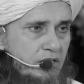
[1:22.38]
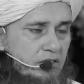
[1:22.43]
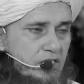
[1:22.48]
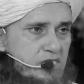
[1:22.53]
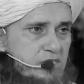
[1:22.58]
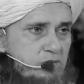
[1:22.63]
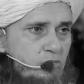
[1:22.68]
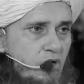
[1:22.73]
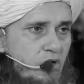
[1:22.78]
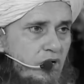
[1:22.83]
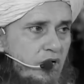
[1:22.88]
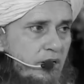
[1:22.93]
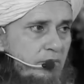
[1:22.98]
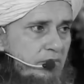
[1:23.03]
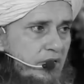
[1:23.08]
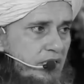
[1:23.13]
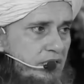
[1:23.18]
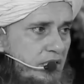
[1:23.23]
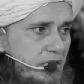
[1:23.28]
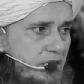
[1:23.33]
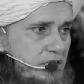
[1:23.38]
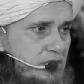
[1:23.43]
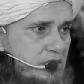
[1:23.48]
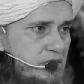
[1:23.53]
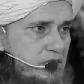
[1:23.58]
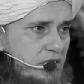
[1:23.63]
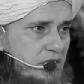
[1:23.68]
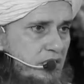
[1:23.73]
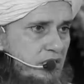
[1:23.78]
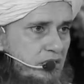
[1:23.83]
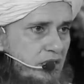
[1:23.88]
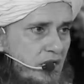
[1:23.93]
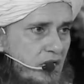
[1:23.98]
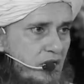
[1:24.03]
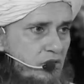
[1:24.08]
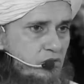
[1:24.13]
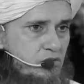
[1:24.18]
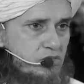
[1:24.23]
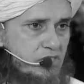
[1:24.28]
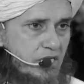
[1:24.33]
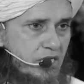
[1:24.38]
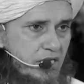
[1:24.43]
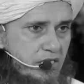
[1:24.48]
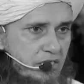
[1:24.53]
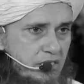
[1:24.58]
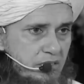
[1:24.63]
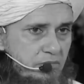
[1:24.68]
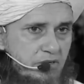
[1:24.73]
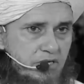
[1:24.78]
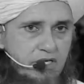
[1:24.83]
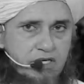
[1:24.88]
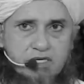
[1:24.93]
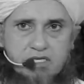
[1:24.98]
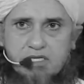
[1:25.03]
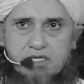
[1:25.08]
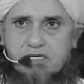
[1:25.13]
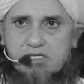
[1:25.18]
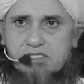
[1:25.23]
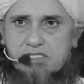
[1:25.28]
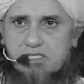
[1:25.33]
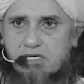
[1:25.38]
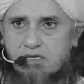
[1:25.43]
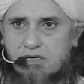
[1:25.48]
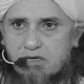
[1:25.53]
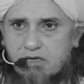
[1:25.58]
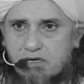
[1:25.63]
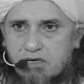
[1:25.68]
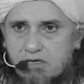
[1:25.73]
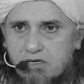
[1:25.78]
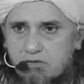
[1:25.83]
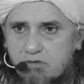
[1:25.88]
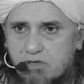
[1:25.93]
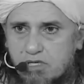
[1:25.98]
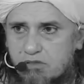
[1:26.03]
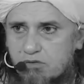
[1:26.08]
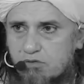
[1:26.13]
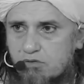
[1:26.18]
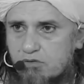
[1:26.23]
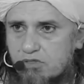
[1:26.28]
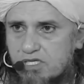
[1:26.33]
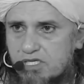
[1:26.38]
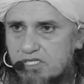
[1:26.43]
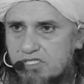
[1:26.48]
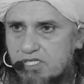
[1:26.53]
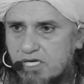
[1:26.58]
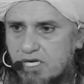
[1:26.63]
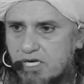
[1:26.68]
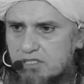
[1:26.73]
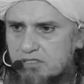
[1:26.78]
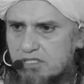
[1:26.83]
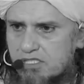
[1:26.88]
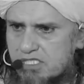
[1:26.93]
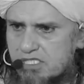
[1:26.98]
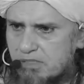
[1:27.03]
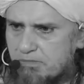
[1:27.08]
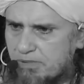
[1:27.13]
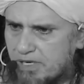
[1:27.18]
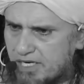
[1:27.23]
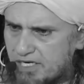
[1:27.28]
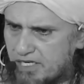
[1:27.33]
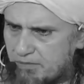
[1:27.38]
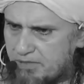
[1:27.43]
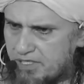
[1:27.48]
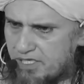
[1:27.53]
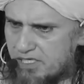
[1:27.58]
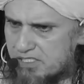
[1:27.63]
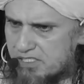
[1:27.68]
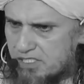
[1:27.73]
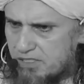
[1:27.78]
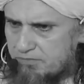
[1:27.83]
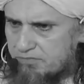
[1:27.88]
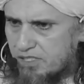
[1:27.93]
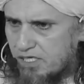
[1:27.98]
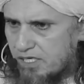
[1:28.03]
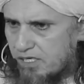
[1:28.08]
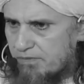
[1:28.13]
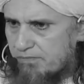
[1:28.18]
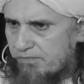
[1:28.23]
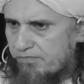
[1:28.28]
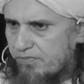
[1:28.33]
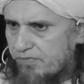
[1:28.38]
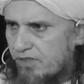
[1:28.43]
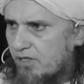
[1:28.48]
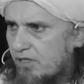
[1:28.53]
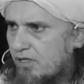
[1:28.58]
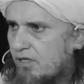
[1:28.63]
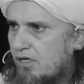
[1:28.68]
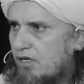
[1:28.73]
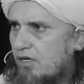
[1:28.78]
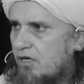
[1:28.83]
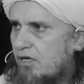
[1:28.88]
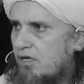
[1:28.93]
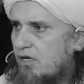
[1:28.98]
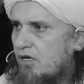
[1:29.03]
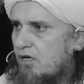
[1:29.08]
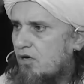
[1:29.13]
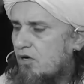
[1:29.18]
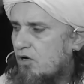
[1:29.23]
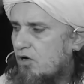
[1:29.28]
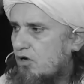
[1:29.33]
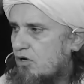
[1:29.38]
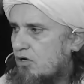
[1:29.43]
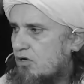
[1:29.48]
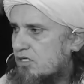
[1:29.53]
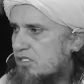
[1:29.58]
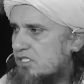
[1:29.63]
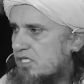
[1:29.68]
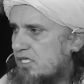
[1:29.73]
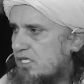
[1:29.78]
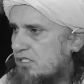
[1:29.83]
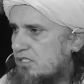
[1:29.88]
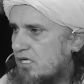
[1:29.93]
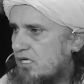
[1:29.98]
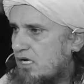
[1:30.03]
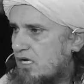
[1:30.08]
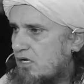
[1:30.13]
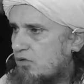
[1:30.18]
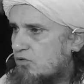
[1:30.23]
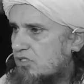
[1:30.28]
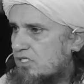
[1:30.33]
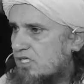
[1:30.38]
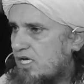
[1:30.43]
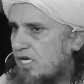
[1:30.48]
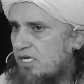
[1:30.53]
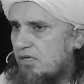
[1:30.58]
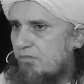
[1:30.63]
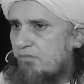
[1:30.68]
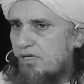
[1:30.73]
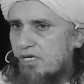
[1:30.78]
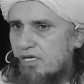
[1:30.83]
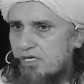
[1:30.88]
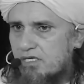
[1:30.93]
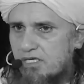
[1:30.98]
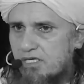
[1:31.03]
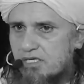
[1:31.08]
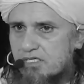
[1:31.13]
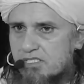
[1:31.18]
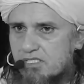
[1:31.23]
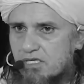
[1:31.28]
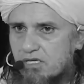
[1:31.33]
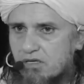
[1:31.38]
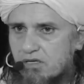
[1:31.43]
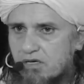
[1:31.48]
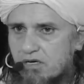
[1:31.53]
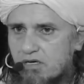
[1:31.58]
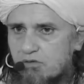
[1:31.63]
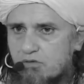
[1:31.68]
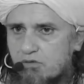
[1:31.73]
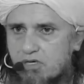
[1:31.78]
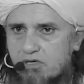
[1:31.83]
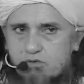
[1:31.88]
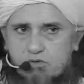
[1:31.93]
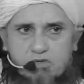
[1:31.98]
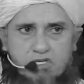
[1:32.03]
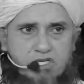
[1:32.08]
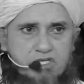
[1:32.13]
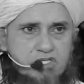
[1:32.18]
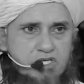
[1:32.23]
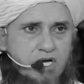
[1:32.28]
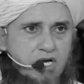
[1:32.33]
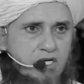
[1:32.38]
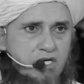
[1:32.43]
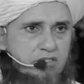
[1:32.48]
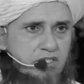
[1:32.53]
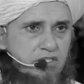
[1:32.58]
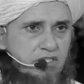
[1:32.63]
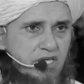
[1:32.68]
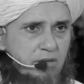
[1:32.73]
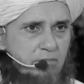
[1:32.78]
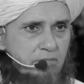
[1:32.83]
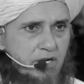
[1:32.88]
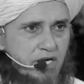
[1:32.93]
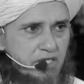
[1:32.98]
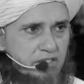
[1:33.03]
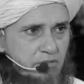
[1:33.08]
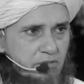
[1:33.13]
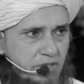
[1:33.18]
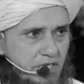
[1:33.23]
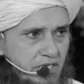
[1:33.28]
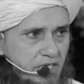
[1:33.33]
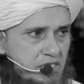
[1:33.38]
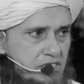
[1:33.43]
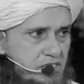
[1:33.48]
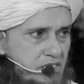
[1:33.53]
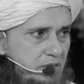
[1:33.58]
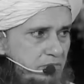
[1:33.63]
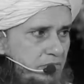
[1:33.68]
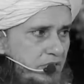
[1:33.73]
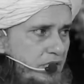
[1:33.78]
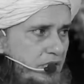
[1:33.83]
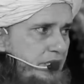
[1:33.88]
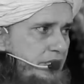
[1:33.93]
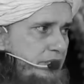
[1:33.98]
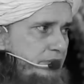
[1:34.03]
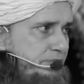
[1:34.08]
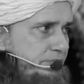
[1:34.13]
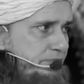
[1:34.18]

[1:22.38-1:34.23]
दस मुहर्रम का दिन सैदना हुसैन इबन अली रज़ी अल्लाह की शहादत से पहले भी अजीम था और सैदना हुसैन इबन अली रज़ी अल्लाह अनहु की शहादत के बाद भी अजीम दिन है